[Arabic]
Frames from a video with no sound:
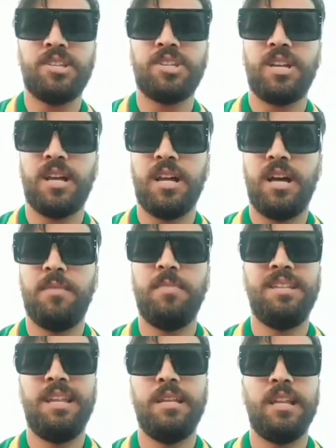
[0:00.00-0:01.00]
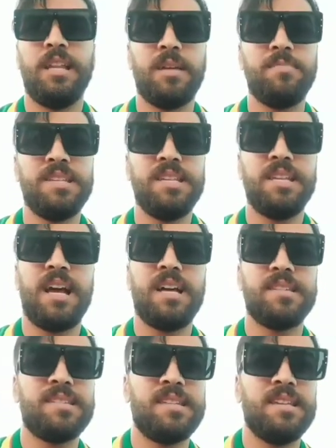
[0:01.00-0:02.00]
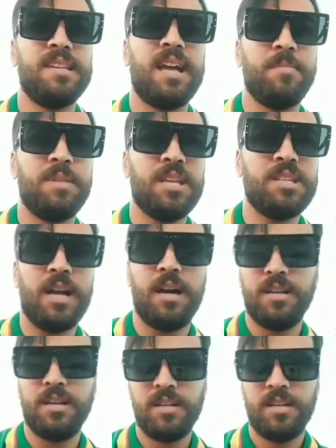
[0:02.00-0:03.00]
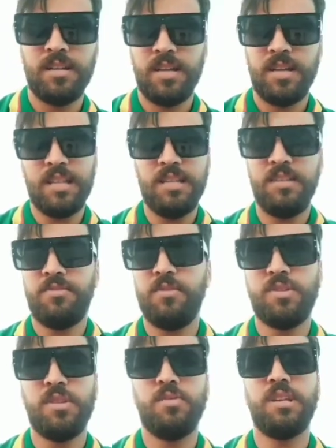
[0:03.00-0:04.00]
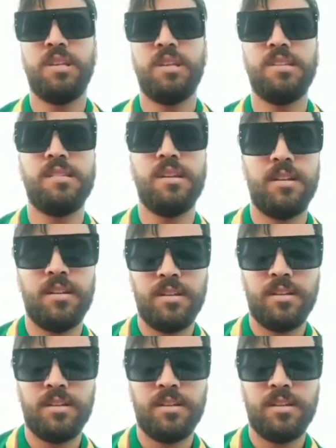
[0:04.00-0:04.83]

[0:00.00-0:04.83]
10 كا ديال ديال 50 كا 60 كا 100 كا راه لي فلوسي وسير الله يسهل